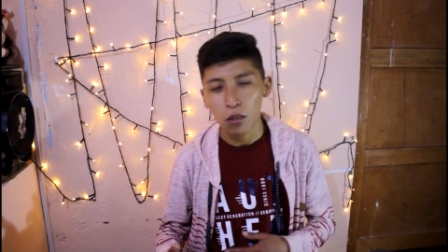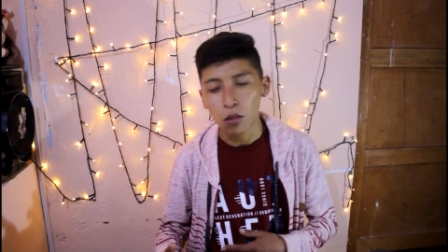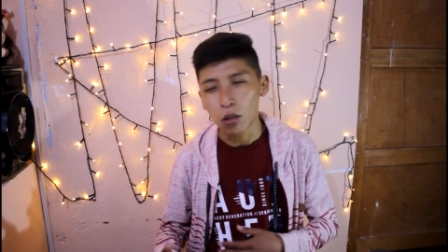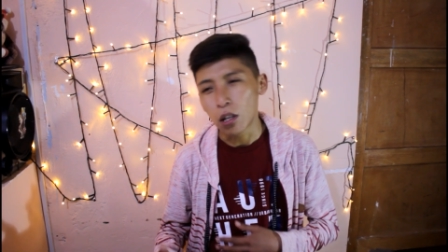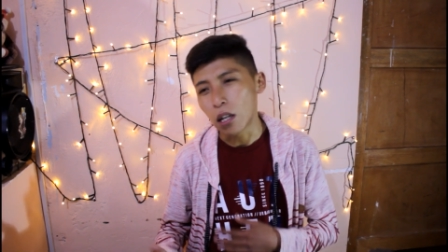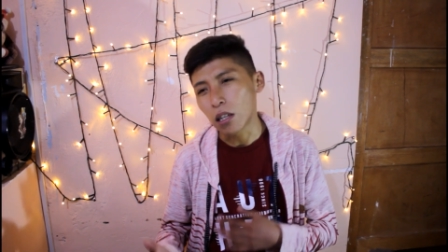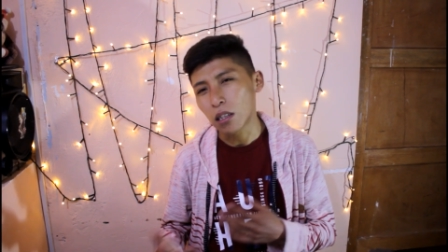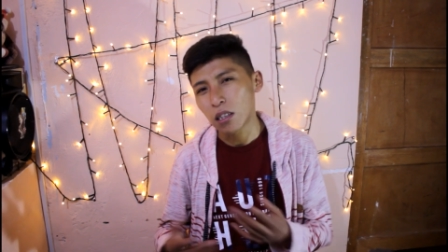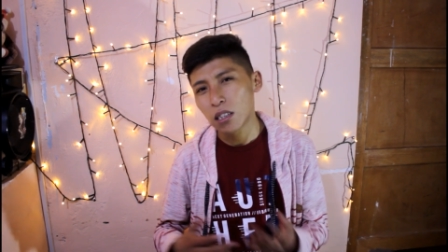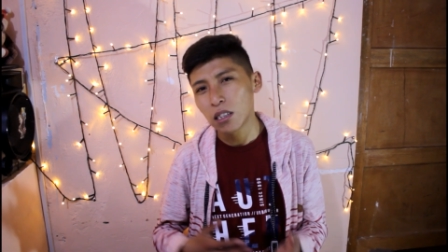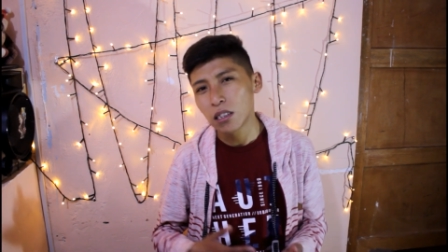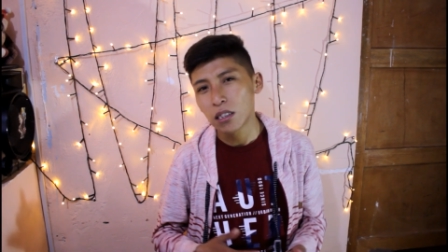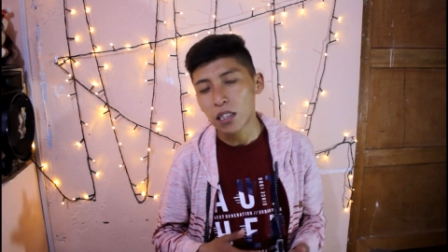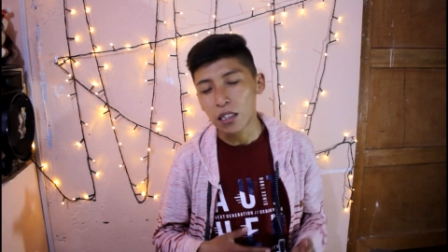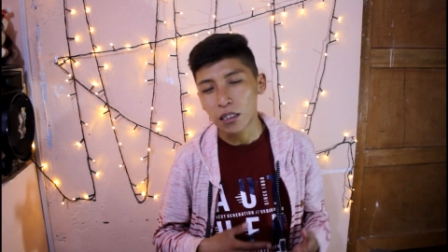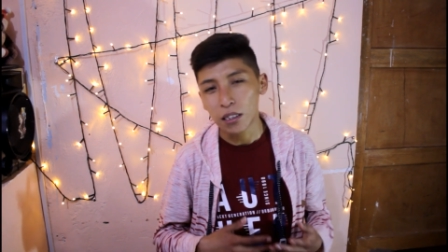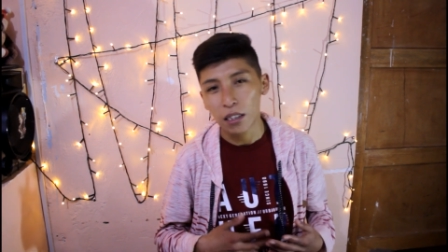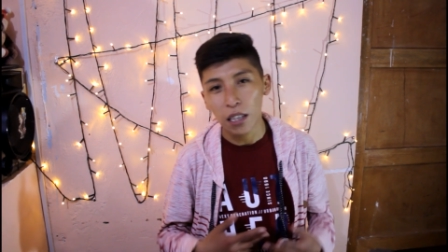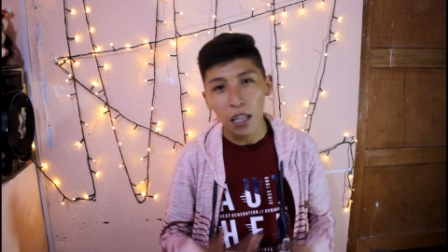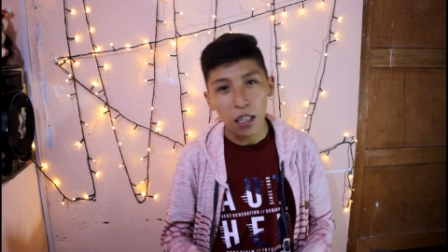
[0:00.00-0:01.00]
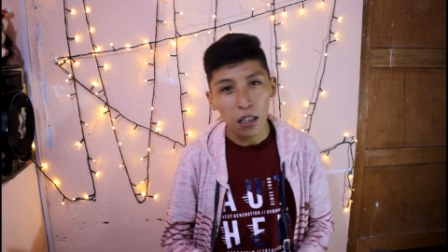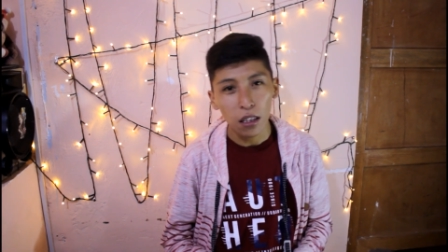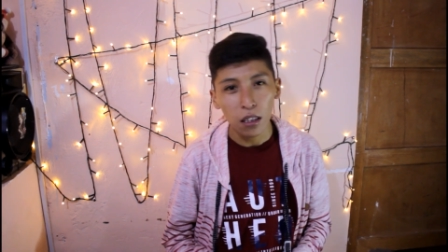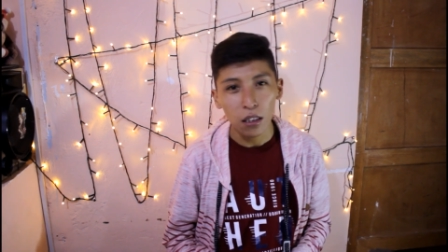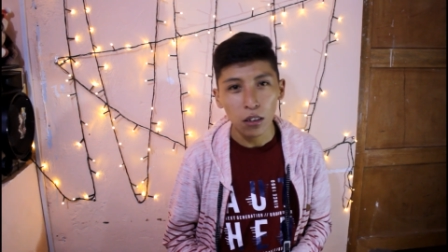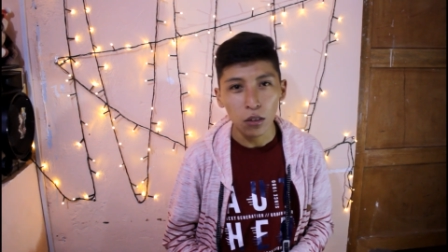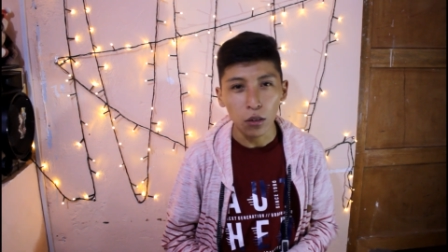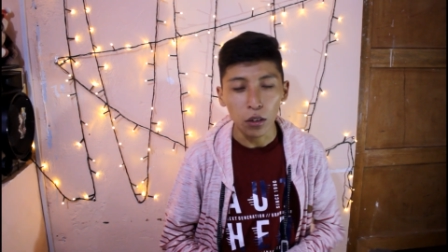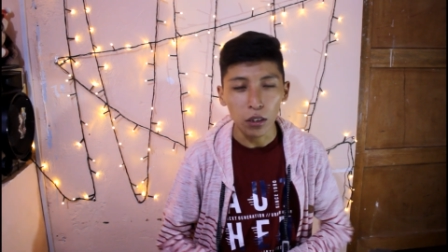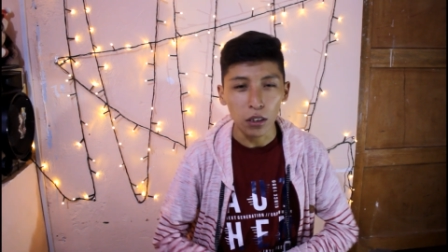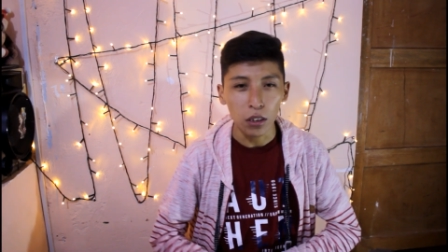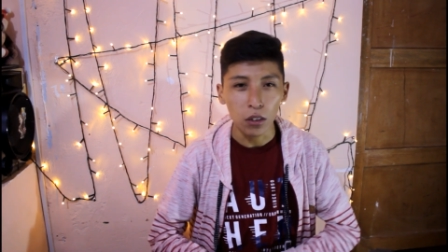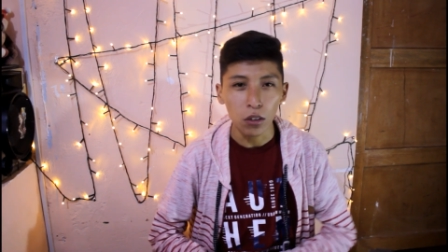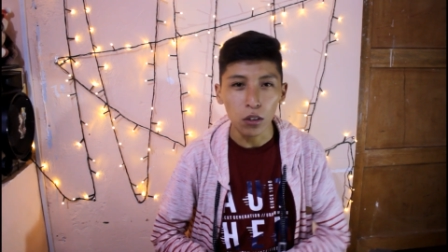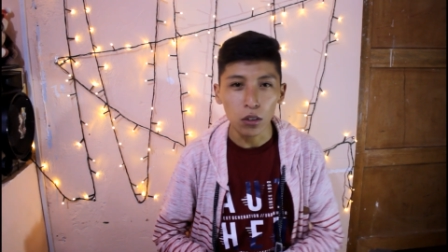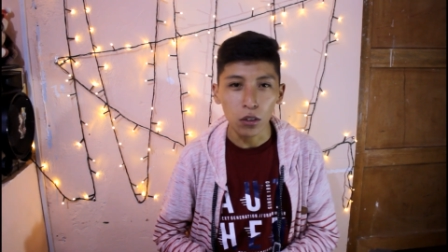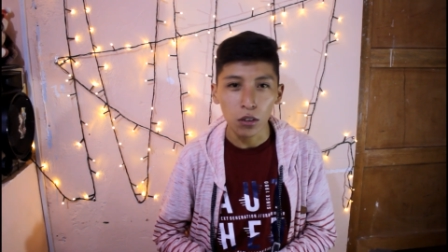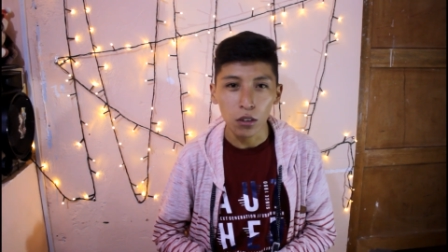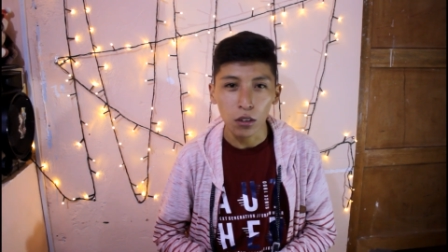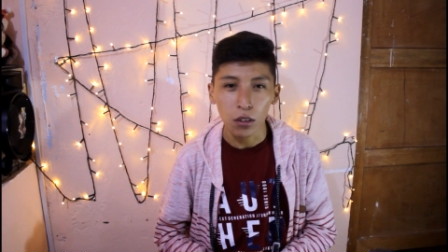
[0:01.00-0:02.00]
Pues, artistas grandes o
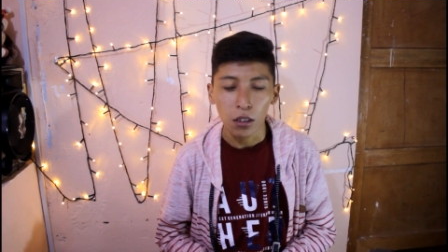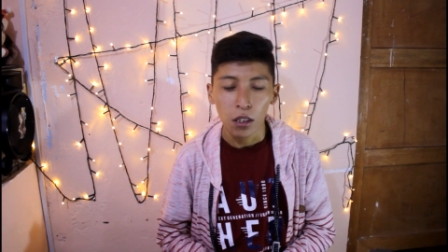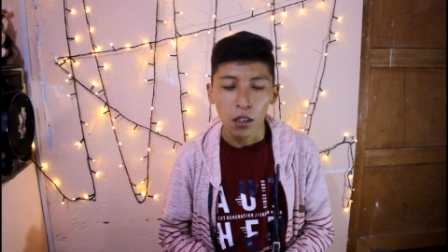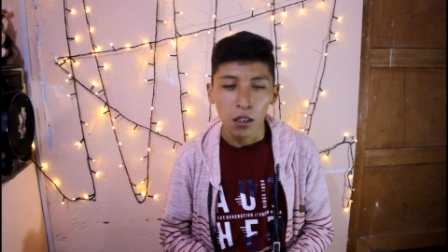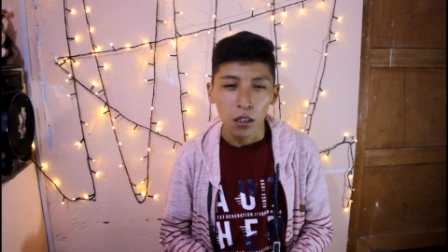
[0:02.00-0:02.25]
exitosos